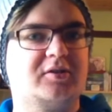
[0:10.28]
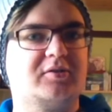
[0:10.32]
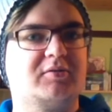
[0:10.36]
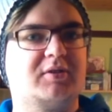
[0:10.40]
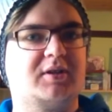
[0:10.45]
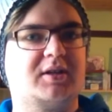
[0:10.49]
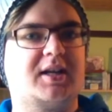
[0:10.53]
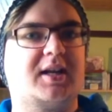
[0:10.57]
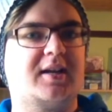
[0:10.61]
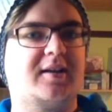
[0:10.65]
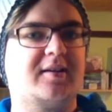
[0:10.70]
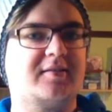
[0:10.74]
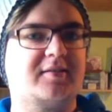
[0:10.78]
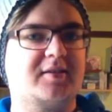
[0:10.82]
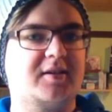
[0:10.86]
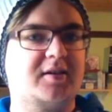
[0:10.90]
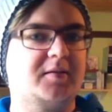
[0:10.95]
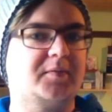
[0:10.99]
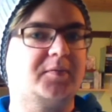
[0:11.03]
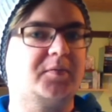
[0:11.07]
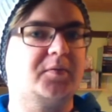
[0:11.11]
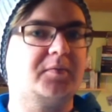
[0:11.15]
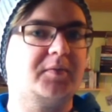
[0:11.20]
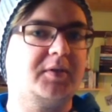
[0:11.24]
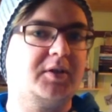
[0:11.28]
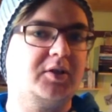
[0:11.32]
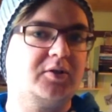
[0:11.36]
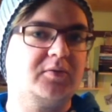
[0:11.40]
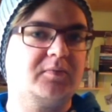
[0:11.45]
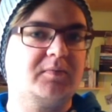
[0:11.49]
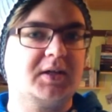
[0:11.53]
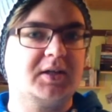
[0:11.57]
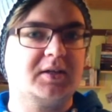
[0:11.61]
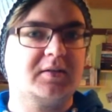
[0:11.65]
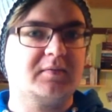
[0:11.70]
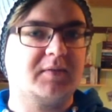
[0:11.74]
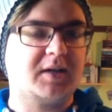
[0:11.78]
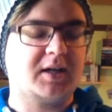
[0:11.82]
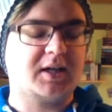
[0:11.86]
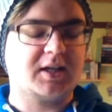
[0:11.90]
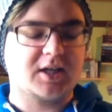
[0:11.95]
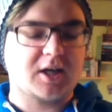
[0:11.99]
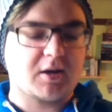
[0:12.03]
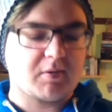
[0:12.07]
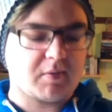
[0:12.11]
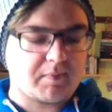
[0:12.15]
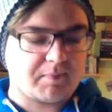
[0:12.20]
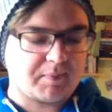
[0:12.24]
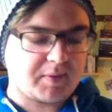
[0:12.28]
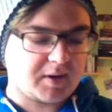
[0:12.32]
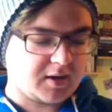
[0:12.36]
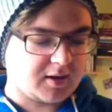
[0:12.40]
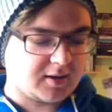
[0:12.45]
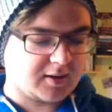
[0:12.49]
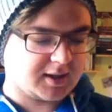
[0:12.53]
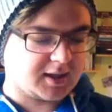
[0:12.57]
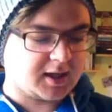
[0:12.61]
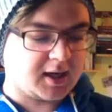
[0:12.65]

nur ein kleines Infovideo werden, weil ich habe ein paar